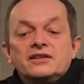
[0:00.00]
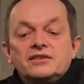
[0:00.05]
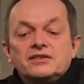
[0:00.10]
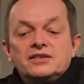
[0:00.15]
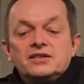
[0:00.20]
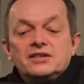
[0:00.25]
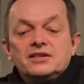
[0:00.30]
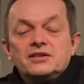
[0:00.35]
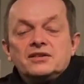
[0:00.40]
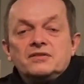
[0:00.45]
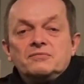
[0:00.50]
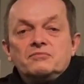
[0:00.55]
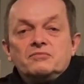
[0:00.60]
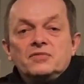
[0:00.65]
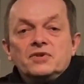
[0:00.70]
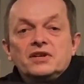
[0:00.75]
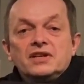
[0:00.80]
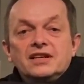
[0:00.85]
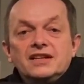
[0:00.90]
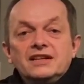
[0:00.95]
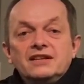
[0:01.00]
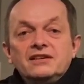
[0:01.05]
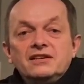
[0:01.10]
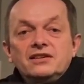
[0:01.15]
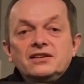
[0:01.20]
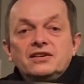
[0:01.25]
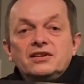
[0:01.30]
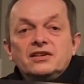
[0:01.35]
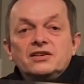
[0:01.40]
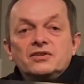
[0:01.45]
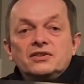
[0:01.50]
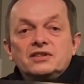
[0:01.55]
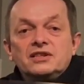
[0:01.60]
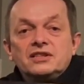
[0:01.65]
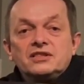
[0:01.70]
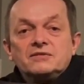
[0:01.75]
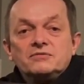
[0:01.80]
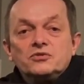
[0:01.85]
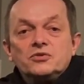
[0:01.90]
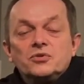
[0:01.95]
diesem Link,
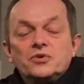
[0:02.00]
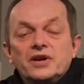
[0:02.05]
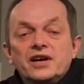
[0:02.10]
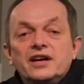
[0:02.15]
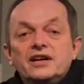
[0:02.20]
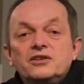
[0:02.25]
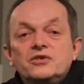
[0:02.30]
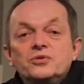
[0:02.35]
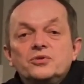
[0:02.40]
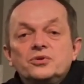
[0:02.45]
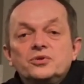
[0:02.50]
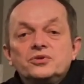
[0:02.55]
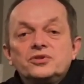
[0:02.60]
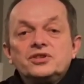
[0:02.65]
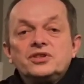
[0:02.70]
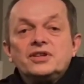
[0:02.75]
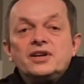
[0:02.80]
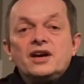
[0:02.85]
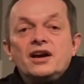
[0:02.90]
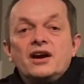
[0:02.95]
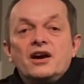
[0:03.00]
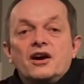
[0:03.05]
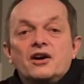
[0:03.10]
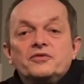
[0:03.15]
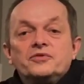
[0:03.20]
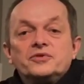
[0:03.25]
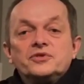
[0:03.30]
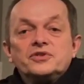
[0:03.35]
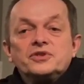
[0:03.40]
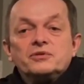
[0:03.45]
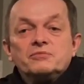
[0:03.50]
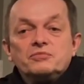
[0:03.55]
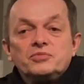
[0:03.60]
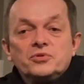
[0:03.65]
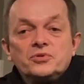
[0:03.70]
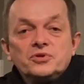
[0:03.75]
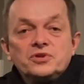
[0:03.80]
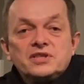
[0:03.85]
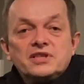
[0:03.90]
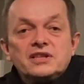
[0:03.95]
diesem QR-Code auf unserem
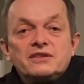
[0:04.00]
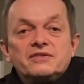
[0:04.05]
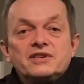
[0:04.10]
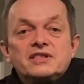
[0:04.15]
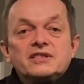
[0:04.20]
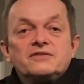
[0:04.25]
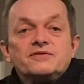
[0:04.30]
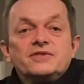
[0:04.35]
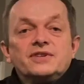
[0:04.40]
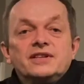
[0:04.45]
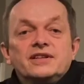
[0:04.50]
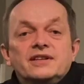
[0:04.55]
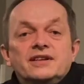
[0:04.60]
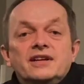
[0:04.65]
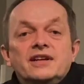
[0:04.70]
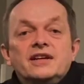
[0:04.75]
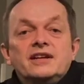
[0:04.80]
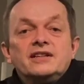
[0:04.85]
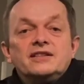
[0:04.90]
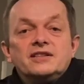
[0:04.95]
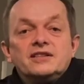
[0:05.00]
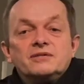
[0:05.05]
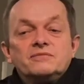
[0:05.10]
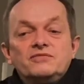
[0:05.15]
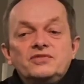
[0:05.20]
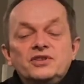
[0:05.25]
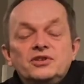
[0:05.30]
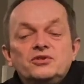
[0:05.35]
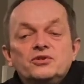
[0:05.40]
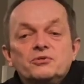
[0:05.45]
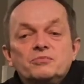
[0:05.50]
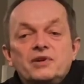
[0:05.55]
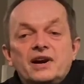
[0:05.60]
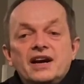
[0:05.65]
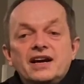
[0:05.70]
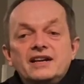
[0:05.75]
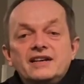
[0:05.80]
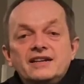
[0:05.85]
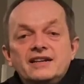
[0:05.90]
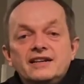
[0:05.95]
Poster, was wir diesem Video
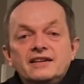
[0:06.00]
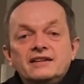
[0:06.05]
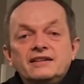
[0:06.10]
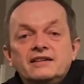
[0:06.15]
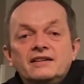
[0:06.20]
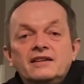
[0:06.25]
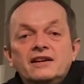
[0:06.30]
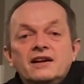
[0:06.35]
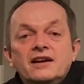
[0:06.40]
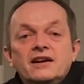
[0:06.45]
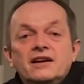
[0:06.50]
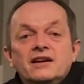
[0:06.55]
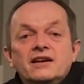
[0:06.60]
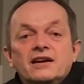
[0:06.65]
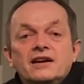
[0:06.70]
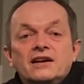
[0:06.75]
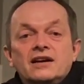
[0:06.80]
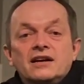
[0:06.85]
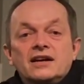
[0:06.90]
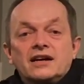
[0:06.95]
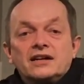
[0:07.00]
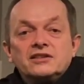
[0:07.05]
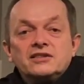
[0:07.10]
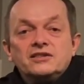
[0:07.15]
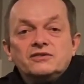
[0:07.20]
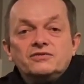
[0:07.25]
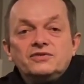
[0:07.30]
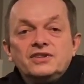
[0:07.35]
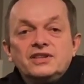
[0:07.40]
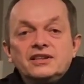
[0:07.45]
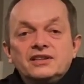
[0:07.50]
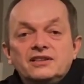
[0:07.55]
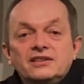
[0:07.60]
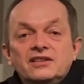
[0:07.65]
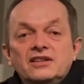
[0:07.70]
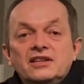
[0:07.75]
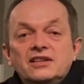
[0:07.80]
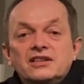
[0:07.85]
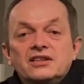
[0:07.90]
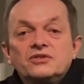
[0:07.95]
beilegen,
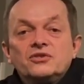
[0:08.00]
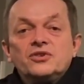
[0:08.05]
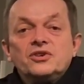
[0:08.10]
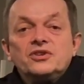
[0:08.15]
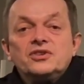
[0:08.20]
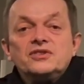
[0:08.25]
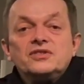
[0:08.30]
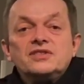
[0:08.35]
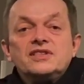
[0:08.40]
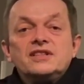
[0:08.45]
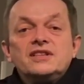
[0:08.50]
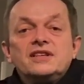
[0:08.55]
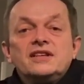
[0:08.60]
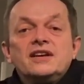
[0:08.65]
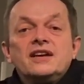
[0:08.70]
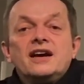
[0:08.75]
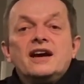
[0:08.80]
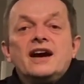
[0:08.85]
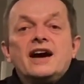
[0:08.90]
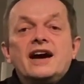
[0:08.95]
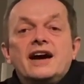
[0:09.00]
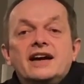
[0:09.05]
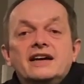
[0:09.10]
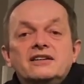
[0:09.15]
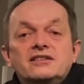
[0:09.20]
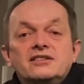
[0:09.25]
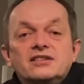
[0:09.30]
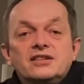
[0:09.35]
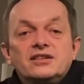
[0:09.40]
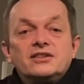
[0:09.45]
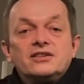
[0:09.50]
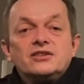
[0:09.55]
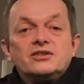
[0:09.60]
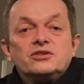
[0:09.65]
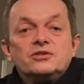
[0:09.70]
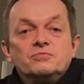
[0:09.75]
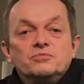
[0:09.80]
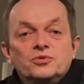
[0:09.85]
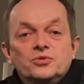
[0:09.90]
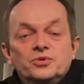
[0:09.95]
aktivieren, dann können Sie ein
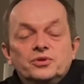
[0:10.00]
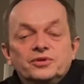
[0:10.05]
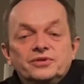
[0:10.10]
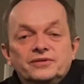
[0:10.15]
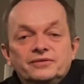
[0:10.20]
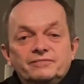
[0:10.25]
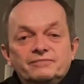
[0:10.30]
Ticket buchen.